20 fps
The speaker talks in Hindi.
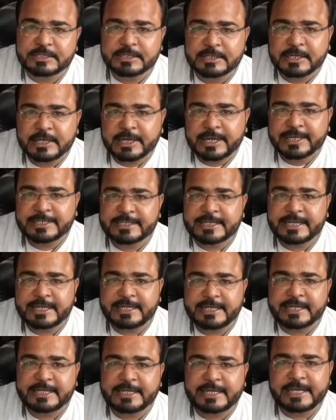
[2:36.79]
ऐसा नहीं है कि
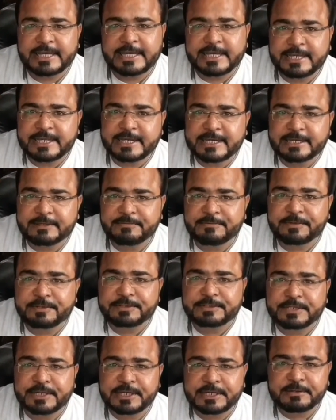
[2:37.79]
एक ही रेट है फिक्स रेट
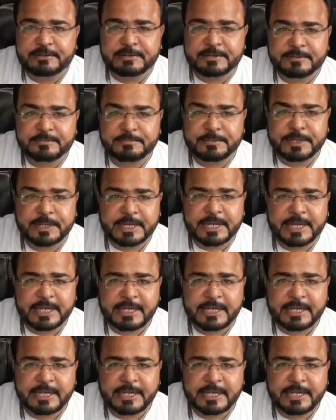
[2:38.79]
में है